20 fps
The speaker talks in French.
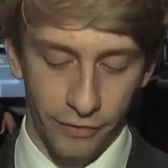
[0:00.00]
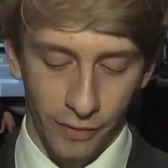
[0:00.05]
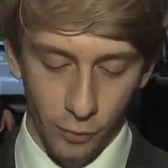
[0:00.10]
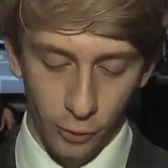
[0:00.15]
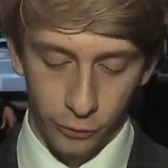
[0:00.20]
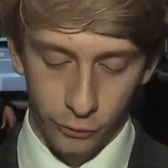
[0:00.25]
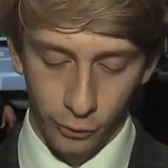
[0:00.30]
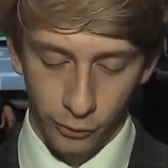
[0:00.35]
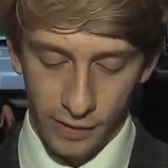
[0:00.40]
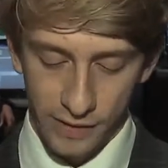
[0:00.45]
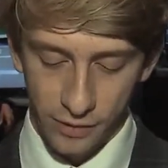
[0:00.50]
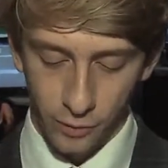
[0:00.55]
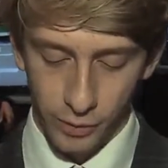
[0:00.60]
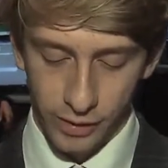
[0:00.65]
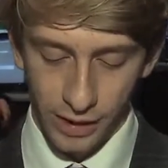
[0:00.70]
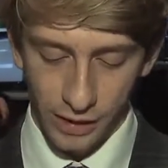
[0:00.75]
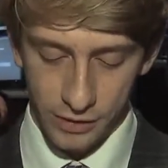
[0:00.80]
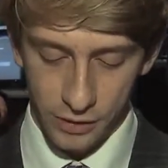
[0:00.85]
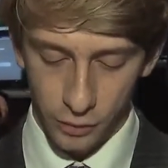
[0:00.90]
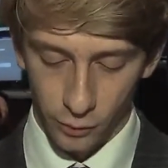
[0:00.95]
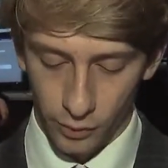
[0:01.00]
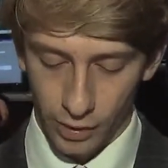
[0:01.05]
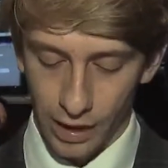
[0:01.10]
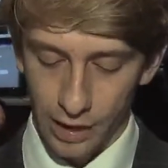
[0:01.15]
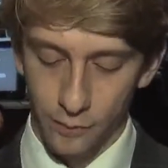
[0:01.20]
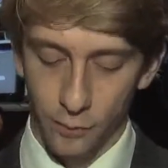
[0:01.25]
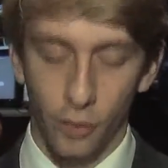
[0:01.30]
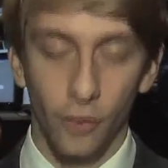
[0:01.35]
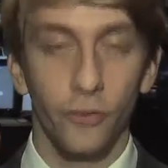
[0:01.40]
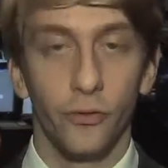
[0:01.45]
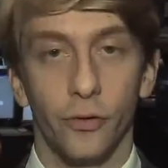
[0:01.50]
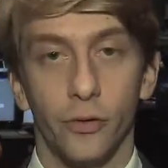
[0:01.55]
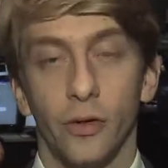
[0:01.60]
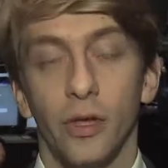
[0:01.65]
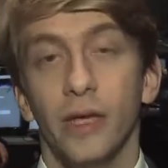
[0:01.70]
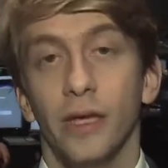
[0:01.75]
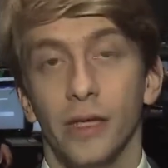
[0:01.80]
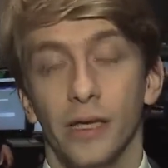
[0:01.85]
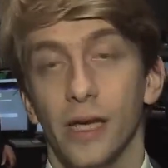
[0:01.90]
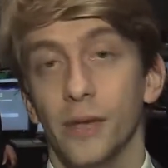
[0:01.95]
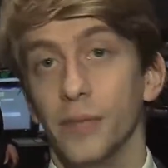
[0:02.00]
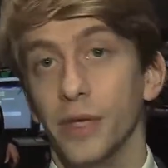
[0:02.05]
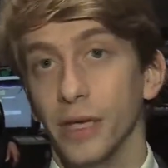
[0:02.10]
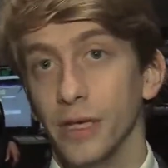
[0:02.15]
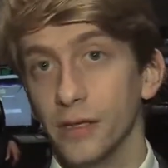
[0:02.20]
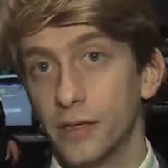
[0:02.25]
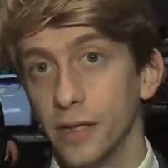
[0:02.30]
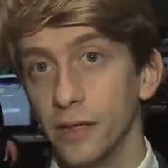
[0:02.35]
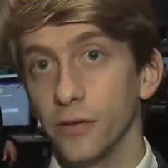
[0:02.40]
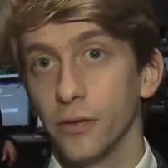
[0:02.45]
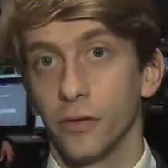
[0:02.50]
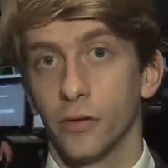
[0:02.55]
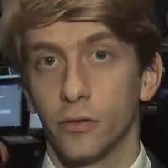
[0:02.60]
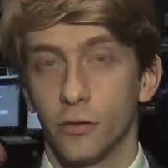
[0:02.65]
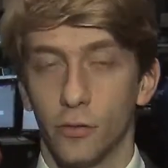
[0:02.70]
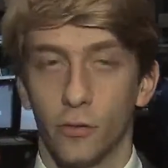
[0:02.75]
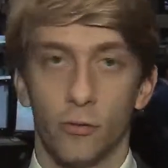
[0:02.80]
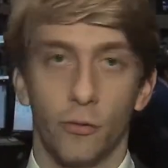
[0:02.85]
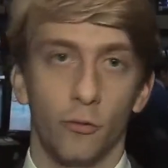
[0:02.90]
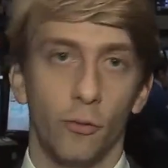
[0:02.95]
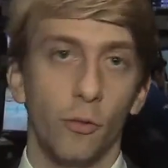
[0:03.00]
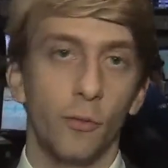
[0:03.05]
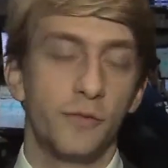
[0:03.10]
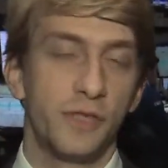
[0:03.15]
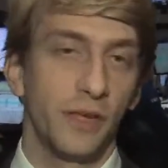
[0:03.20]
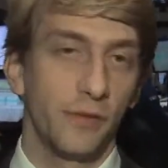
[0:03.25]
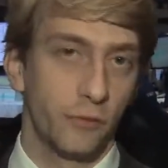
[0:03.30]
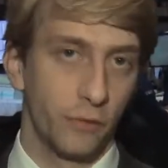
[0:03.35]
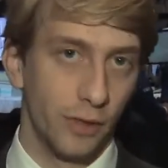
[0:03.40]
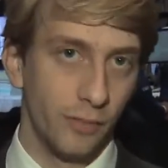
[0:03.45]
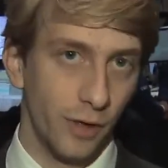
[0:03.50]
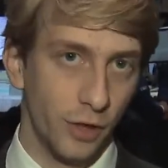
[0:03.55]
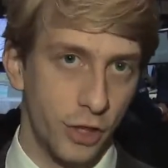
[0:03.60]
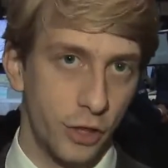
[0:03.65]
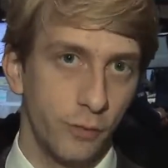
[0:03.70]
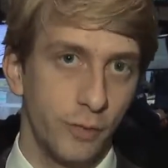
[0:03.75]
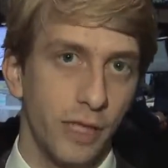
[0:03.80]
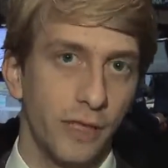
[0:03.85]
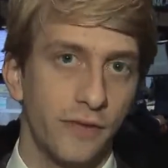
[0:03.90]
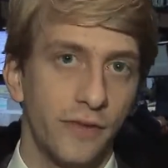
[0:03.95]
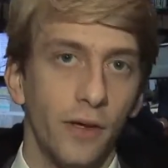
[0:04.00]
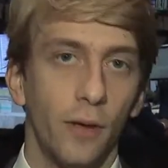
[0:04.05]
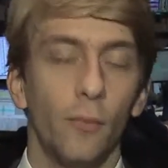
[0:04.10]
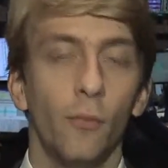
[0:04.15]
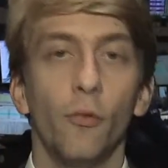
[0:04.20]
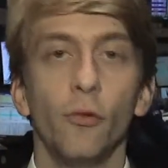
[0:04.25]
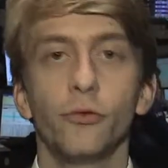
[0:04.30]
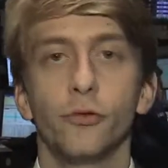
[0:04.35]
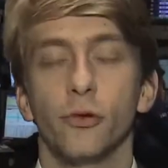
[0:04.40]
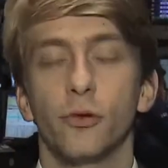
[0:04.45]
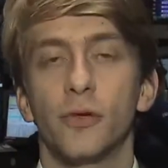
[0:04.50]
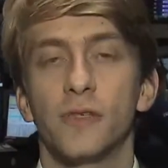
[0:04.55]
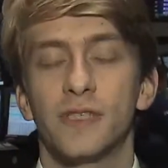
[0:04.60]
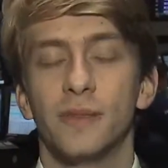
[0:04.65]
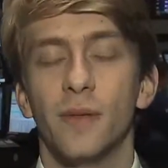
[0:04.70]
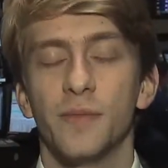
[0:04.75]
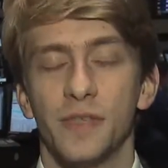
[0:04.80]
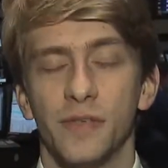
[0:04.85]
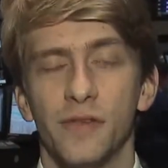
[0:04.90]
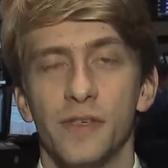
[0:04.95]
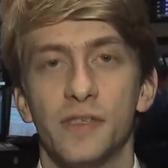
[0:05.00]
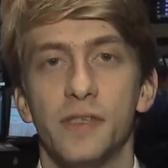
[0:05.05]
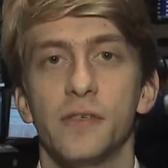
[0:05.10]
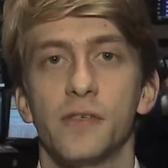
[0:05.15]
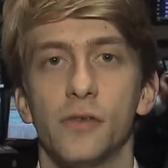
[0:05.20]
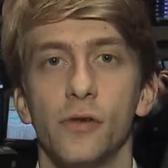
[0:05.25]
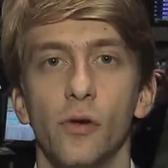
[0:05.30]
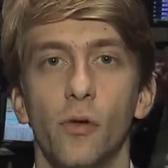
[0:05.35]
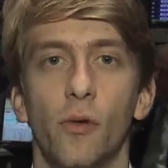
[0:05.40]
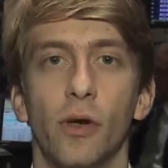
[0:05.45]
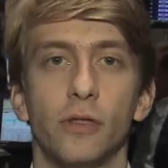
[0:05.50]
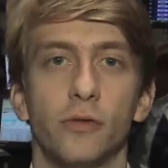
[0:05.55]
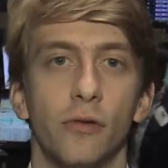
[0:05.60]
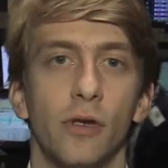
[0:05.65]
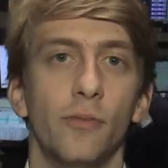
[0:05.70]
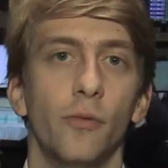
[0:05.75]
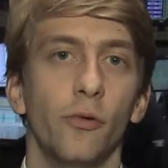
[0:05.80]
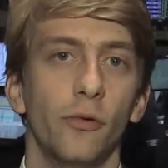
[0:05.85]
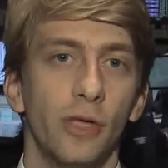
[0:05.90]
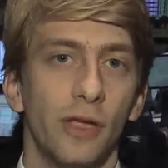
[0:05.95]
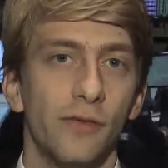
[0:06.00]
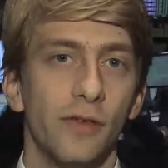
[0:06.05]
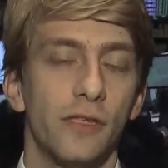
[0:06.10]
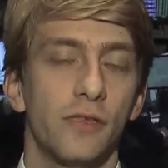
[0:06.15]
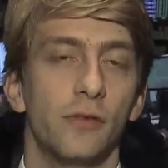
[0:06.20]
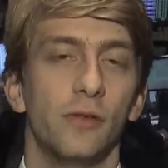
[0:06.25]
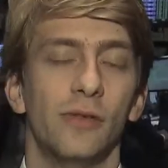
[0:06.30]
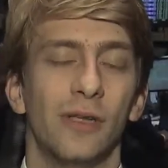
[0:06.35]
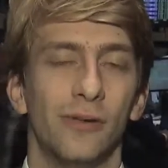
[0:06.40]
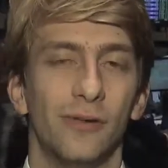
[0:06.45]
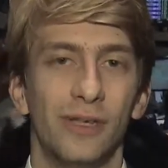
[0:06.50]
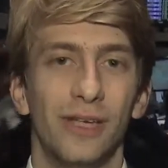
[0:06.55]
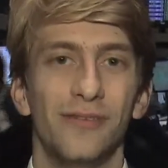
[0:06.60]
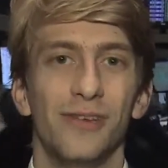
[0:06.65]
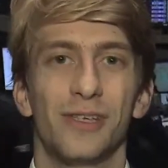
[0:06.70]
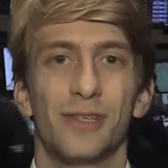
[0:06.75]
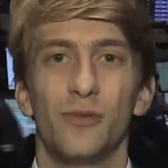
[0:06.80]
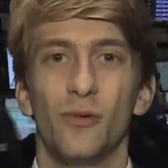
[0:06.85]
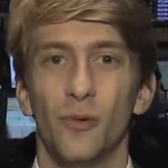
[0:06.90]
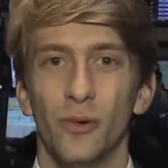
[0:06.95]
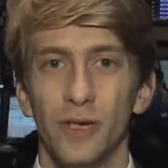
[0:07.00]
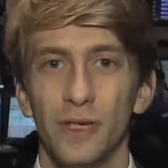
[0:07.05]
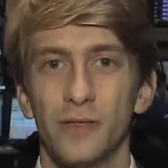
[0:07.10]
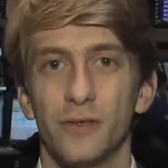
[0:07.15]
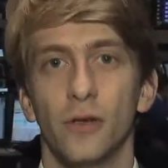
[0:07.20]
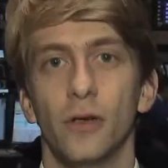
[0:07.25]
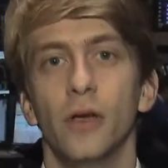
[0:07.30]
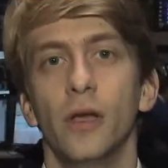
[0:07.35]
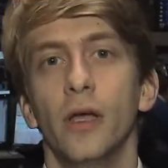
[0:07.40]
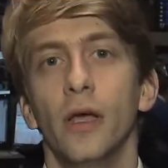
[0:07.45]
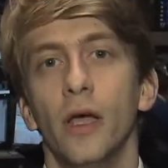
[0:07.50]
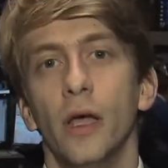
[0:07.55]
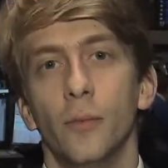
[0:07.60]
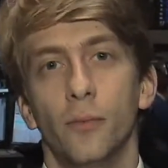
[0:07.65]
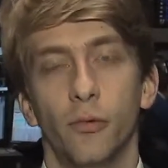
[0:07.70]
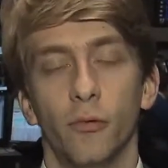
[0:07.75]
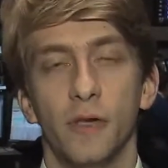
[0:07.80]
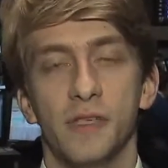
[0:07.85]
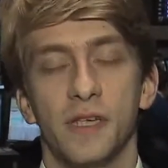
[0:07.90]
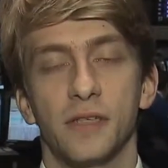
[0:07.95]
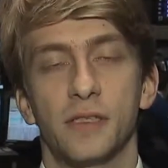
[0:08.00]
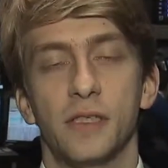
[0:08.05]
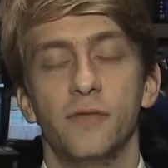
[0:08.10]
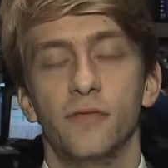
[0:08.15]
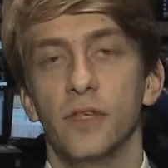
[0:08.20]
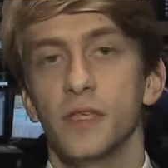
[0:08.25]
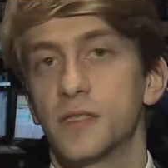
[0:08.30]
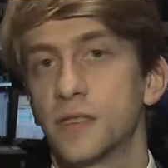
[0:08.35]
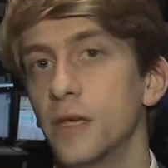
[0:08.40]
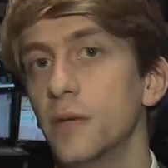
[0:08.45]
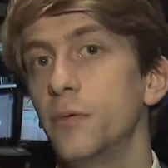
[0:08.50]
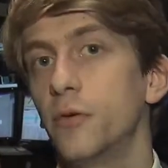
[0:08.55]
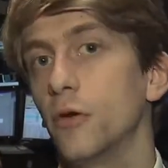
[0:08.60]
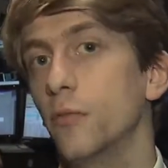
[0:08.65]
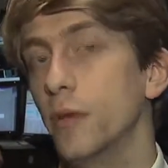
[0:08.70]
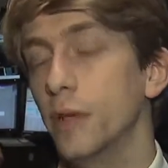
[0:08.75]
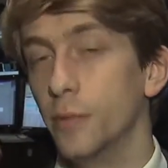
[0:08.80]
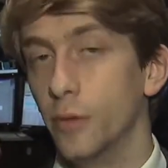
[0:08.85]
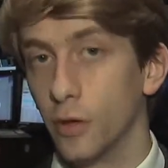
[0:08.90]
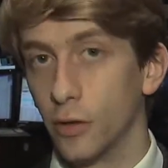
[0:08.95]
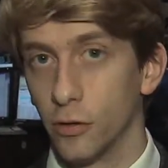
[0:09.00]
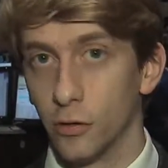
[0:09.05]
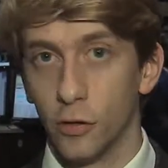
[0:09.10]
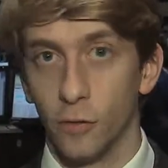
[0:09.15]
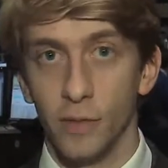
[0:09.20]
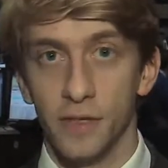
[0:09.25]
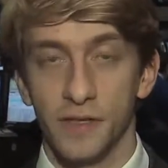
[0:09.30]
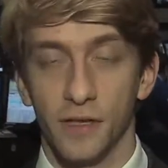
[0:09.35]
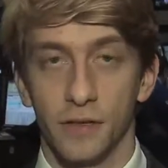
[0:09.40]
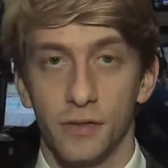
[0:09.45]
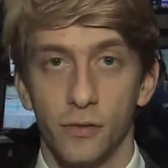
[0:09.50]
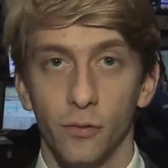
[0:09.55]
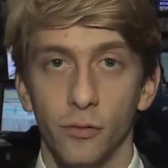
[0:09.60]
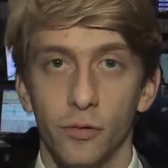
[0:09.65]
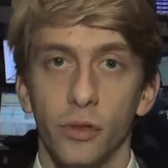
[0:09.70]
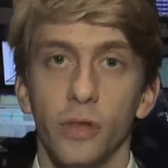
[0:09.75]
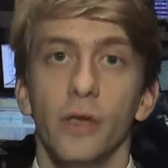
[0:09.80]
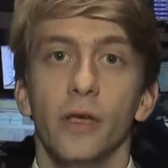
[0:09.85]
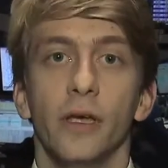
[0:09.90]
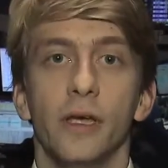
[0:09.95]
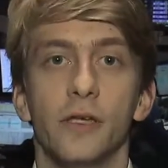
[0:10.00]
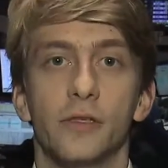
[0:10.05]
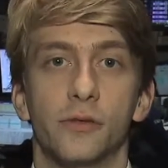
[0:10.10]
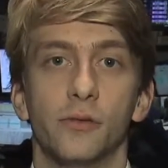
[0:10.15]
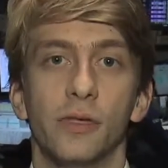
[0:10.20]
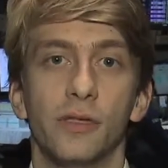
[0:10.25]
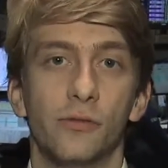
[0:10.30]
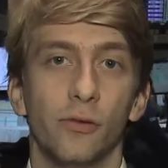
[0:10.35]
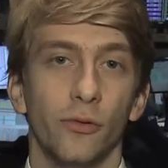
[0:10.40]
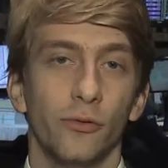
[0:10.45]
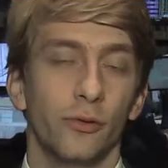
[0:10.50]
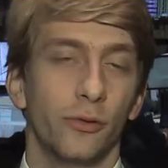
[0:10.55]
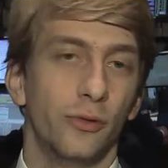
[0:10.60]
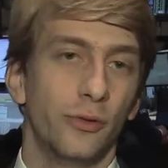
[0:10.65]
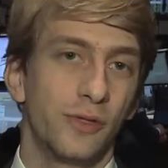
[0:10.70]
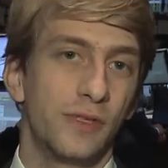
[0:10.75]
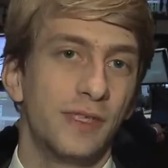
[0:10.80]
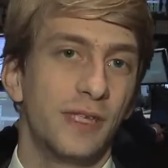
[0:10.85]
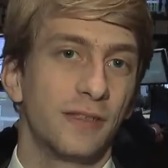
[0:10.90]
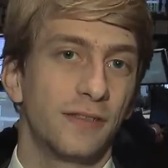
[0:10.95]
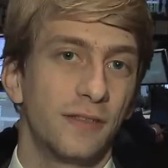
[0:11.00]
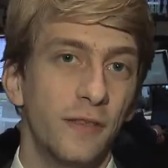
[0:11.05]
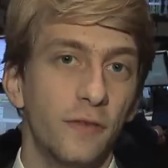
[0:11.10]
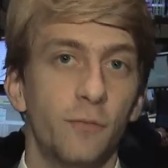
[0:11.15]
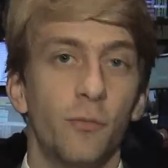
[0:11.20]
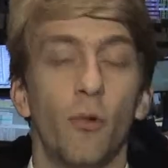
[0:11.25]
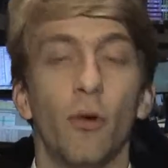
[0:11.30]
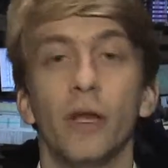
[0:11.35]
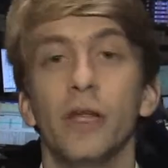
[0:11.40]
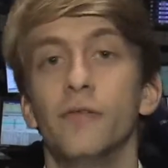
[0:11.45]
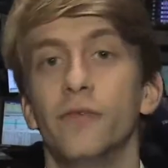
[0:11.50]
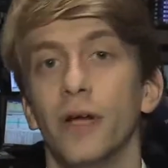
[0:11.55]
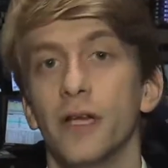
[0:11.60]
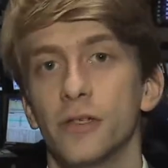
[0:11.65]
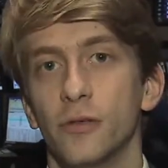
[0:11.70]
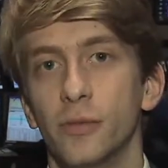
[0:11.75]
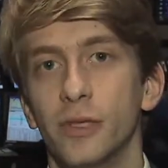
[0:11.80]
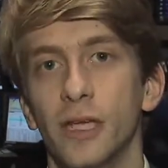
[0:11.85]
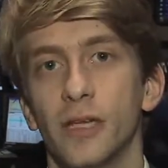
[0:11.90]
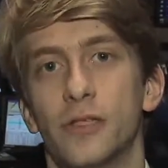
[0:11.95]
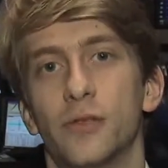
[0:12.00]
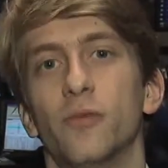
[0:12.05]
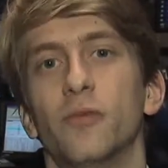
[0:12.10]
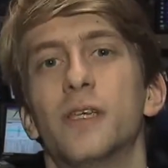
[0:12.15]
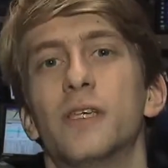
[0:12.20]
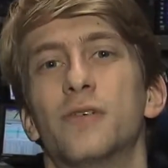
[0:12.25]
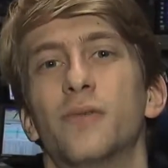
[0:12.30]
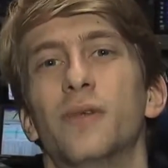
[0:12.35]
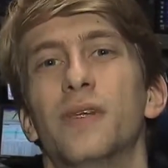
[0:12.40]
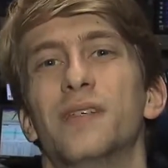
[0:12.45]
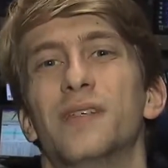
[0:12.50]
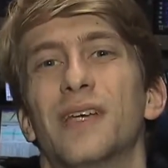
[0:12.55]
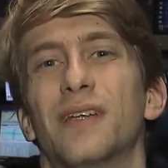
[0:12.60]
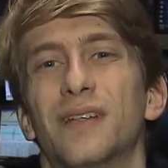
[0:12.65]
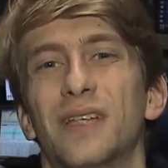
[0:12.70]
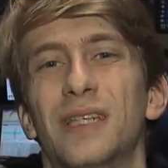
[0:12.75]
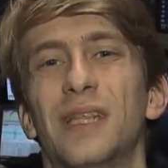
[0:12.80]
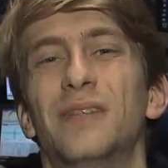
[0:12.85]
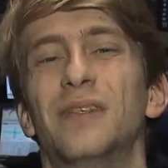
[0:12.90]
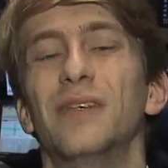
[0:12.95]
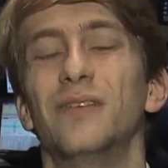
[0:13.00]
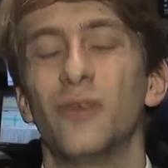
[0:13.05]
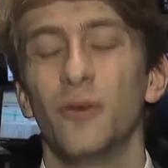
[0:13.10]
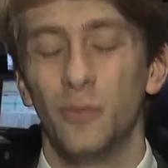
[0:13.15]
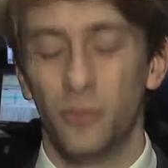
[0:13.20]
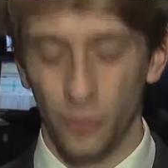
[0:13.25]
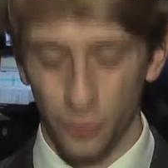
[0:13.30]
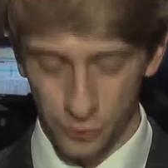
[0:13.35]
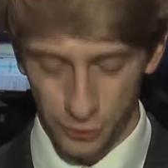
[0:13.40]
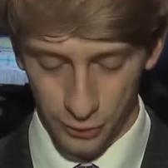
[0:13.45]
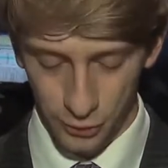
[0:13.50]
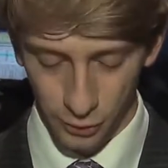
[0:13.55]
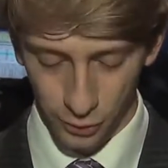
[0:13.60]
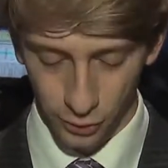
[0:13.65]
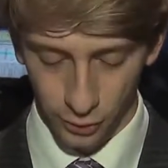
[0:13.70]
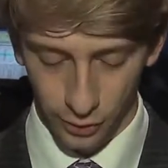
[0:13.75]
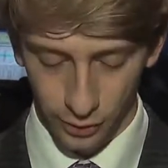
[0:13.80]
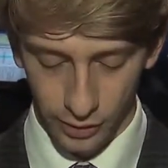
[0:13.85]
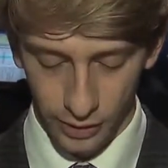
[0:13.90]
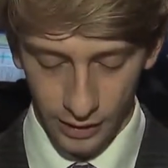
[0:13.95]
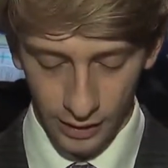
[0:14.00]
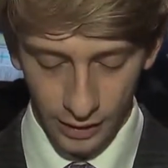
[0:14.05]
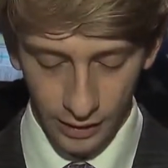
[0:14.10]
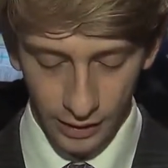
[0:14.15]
faibles taux des obligations allemandes et américaines qu'on observe sur les marchés obligataires montrent que ces mêmes investisseurs ont actuellement une, inversion une aversion au risque pour les actifs risqués comme les, comme les actions et se détournent de ces actifs pour aller vers les obligations qui sont les, risques plus sûrs.